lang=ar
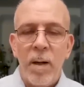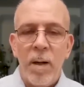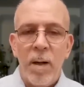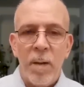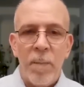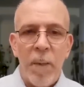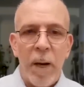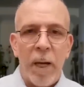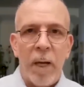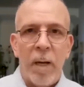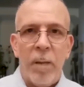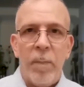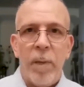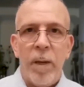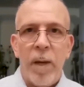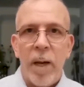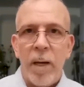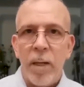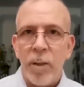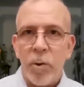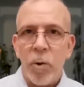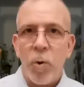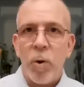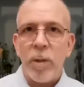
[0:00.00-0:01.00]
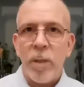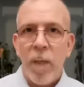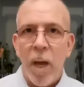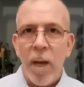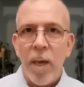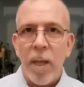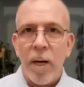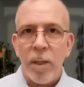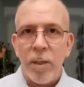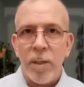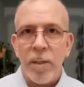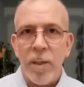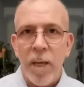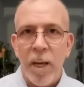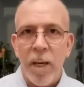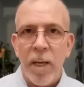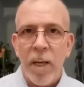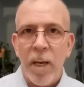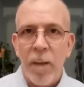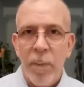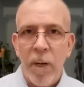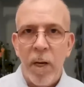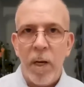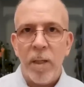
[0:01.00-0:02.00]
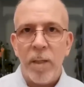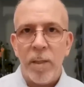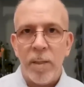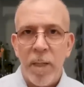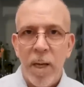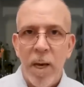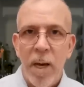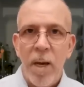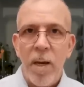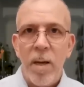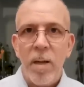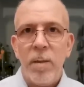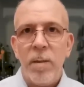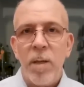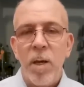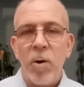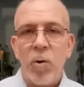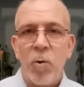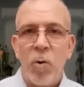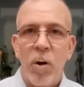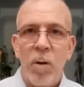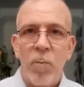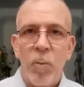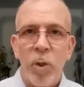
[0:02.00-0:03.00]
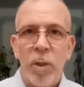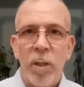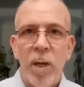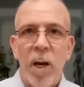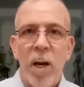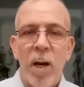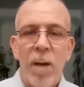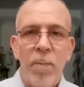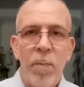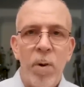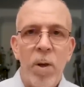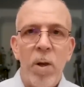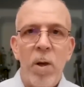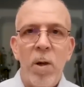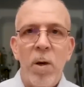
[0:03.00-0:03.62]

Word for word: المغربي يعني تروح طائرة جزائرية من الجزائر تنقل المنتخب